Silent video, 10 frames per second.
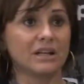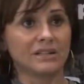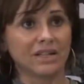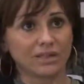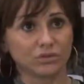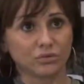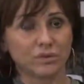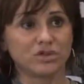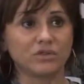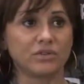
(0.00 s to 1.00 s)
Nel caso
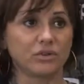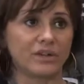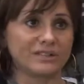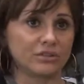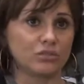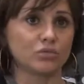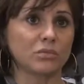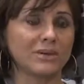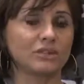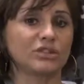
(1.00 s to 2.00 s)
specifico, essendoci un
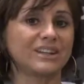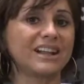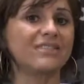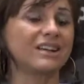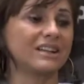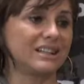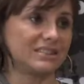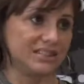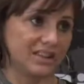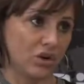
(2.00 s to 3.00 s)
momento di grave
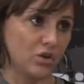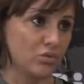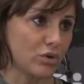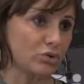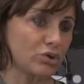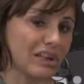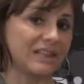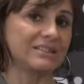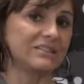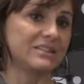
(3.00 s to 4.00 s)
crisi che comunque
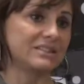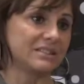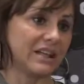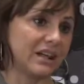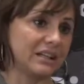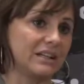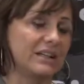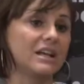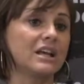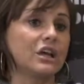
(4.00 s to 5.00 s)
durerà diversi
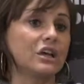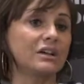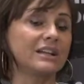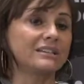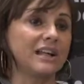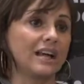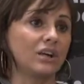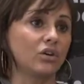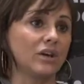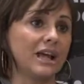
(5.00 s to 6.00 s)
anni,
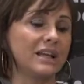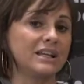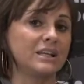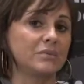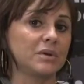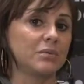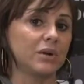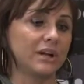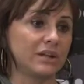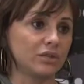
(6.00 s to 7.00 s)
ritengo che il
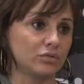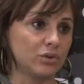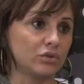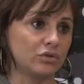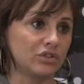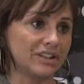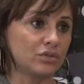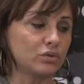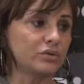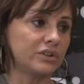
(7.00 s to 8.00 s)
bipolarismo non sia
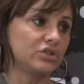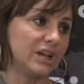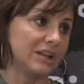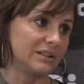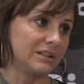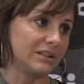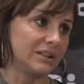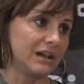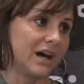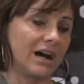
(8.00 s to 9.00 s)

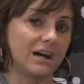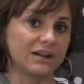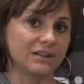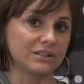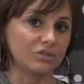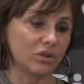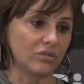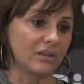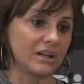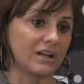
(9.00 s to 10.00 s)
sufficiente a
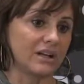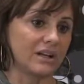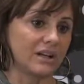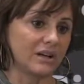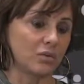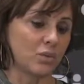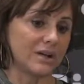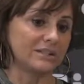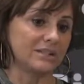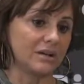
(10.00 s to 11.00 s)
risolvere eh,
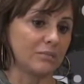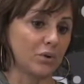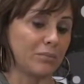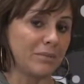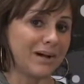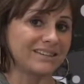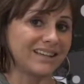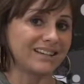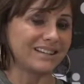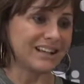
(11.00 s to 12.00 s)
queste
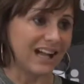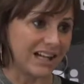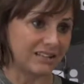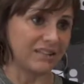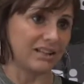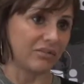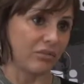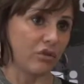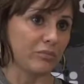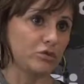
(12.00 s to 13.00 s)
problematiche di grandi
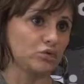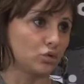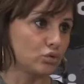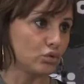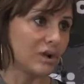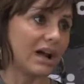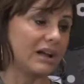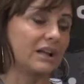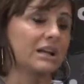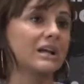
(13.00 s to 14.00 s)
riforme
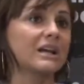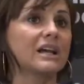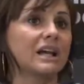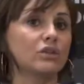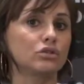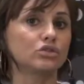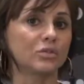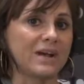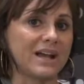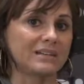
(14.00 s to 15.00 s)
strutturali che il
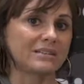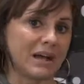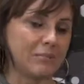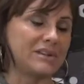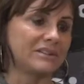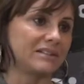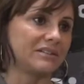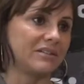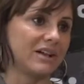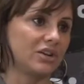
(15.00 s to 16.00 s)
nostro paese
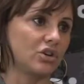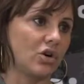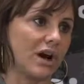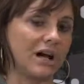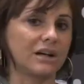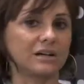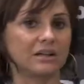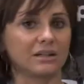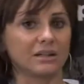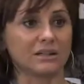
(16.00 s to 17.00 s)
abbastanza vecchio
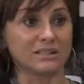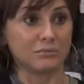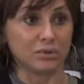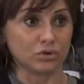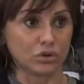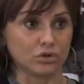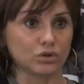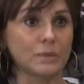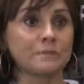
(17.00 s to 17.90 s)
ha eh, di bisogno.